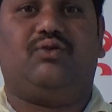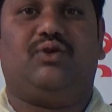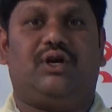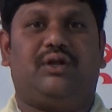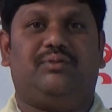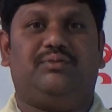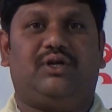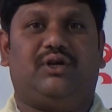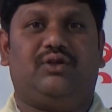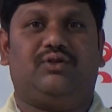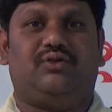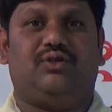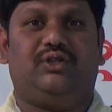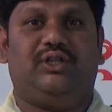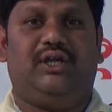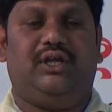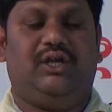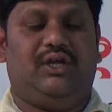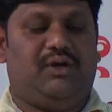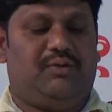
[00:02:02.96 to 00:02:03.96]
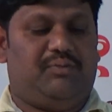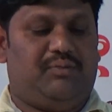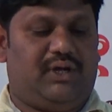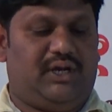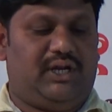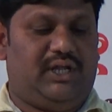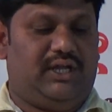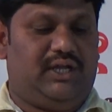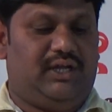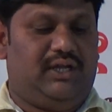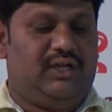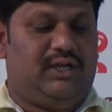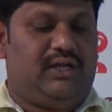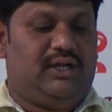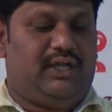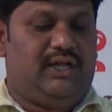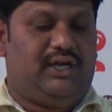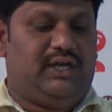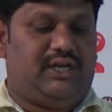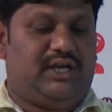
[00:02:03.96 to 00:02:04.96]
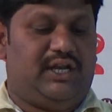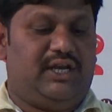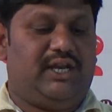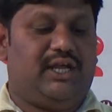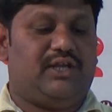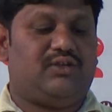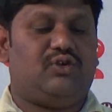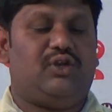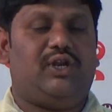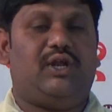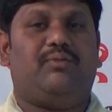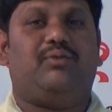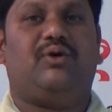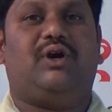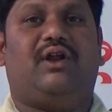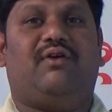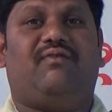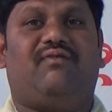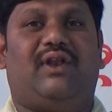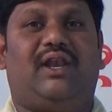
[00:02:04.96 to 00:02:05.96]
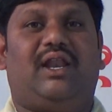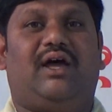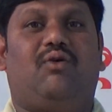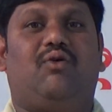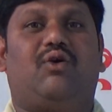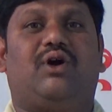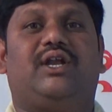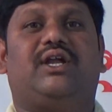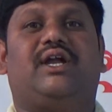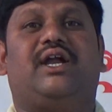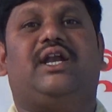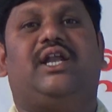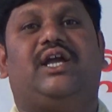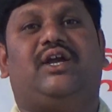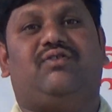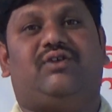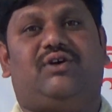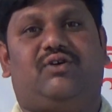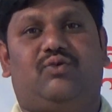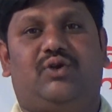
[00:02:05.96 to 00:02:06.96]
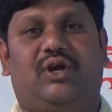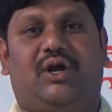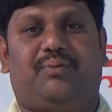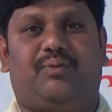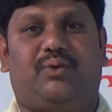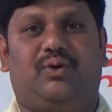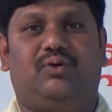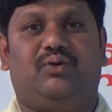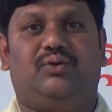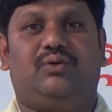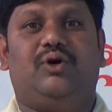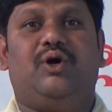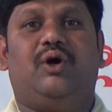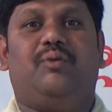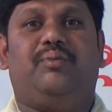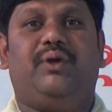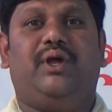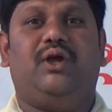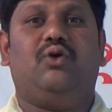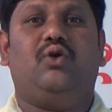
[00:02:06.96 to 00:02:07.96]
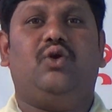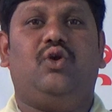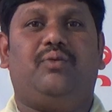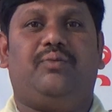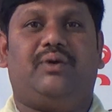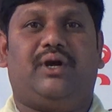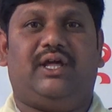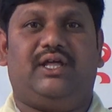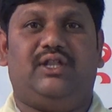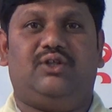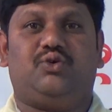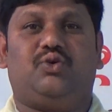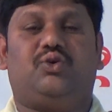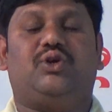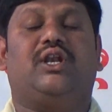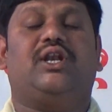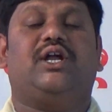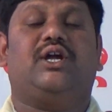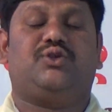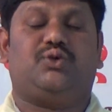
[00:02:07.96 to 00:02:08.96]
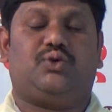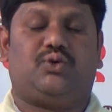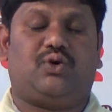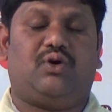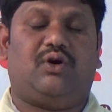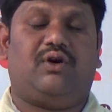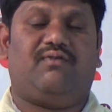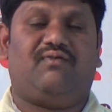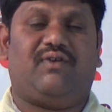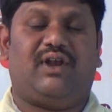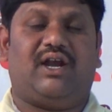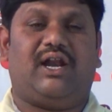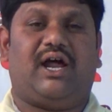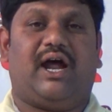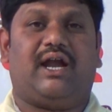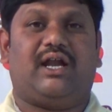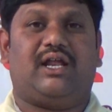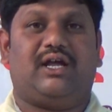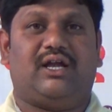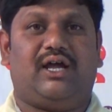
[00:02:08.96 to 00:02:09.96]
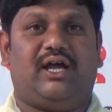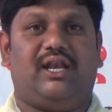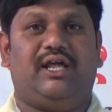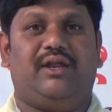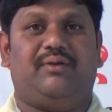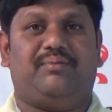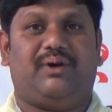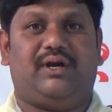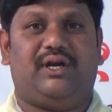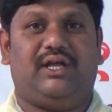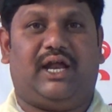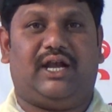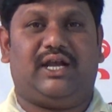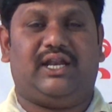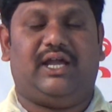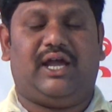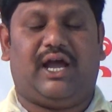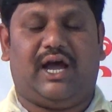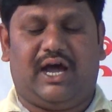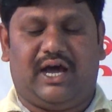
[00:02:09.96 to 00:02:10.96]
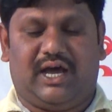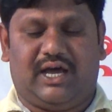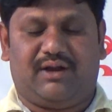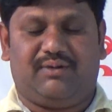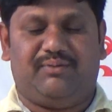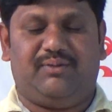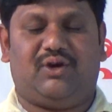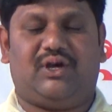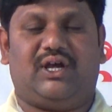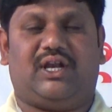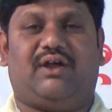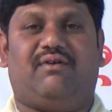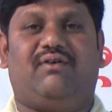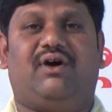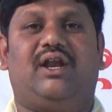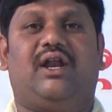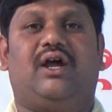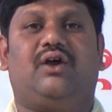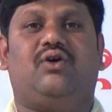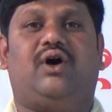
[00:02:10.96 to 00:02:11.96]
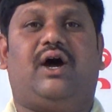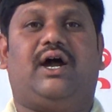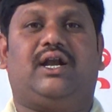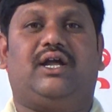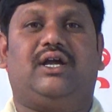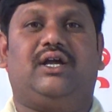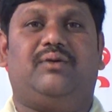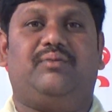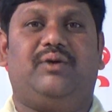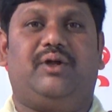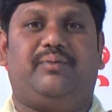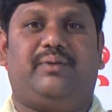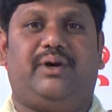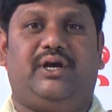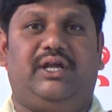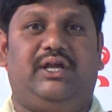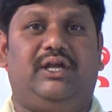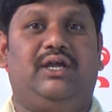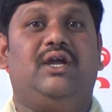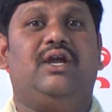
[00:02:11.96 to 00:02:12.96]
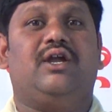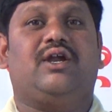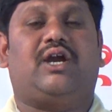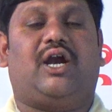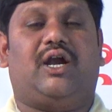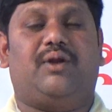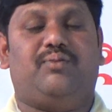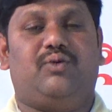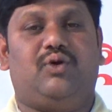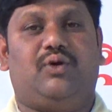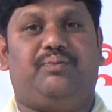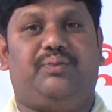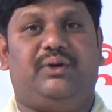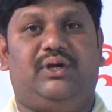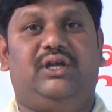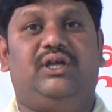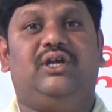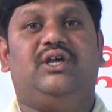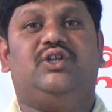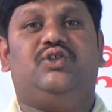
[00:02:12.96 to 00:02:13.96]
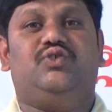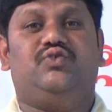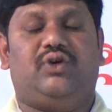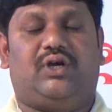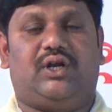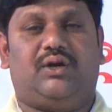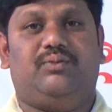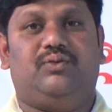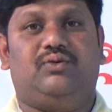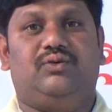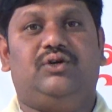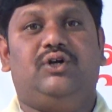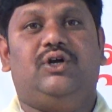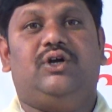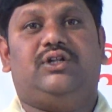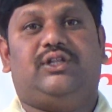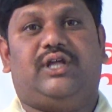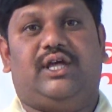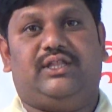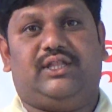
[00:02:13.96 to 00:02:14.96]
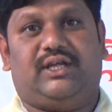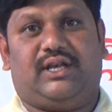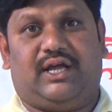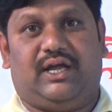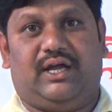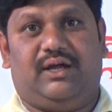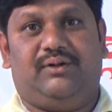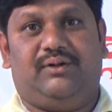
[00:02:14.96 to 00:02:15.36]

ఉండడం జరుగుతుంది మరి ఈ టీనియాసోలియం ఉండడం వల్ల ఒకటి కంటే ఎక్కువ ఉన్నప్పుడు పేగుల లోపల ఇది చుట్టలుగా చుట్టుకోవడం వలన ఆటంకాలు ఏర్పడి అంటే ఆహారం యొక్క రవాణాకు ఆటంకం ఏర్పడి కడుపు నొప్పి జ్వరము తదితర